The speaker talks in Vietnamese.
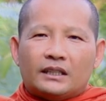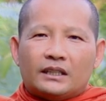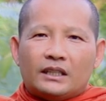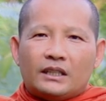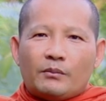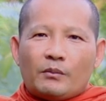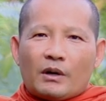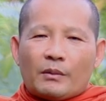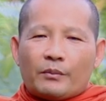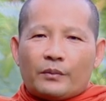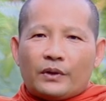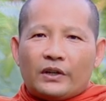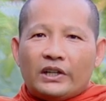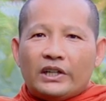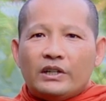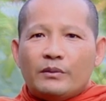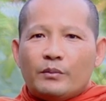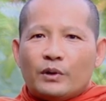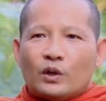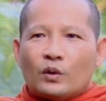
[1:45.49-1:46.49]
cứ bồng
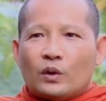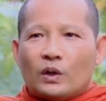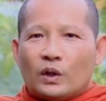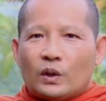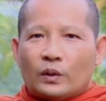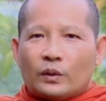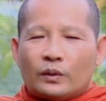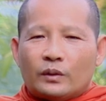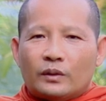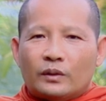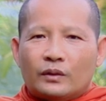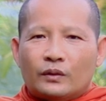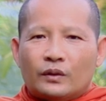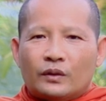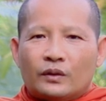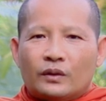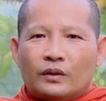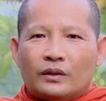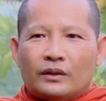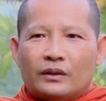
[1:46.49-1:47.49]
lư mình lộn
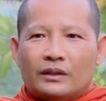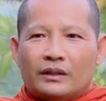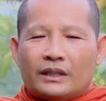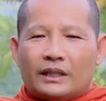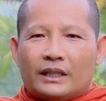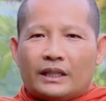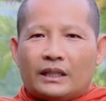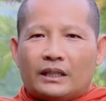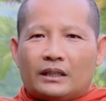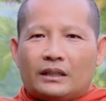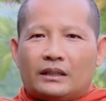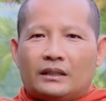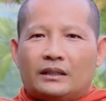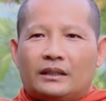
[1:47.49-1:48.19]
cái này